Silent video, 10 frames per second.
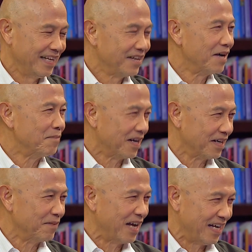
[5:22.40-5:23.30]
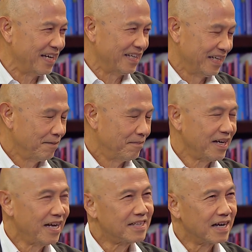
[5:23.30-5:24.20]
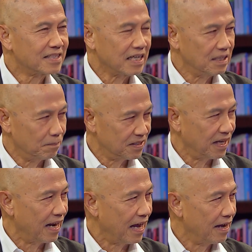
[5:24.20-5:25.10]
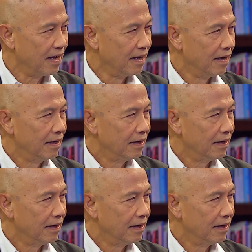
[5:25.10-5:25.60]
นี่เริ่มแล้วมันได้สัก 70% ละนะ